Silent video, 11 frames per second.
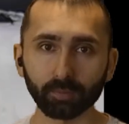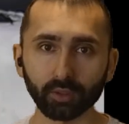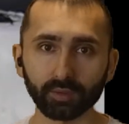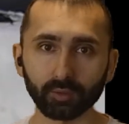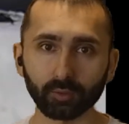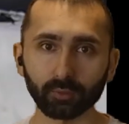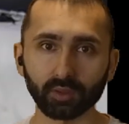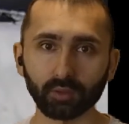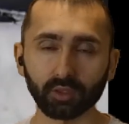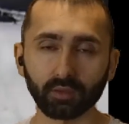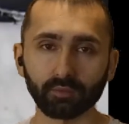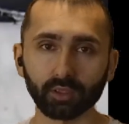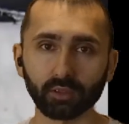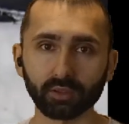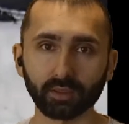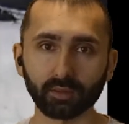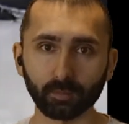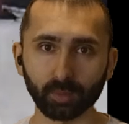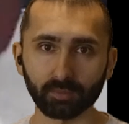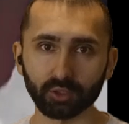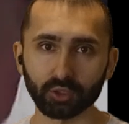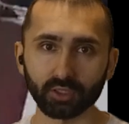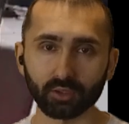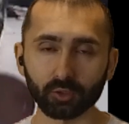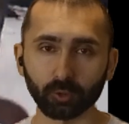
prostu coś, co wygląda jak zabezpieczona